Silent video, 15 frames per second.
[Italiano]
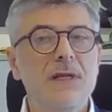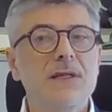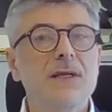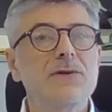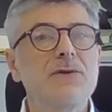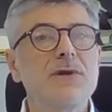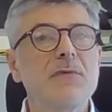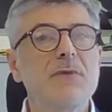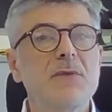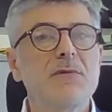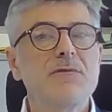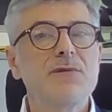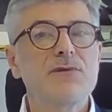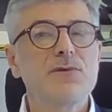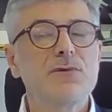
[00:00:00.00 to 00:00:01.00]
D'altronde
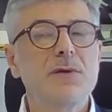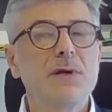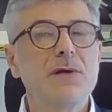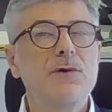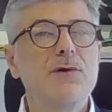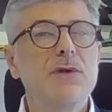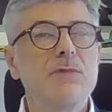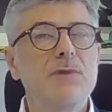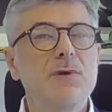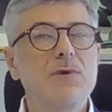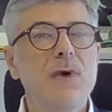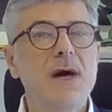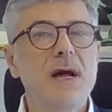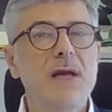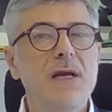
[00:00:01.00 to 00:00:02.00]
abbiamo vissuto negli ultimi
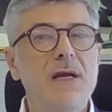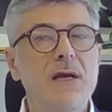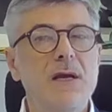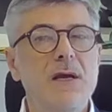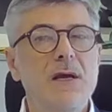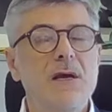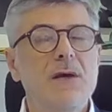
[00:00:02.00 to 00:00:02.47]
due anni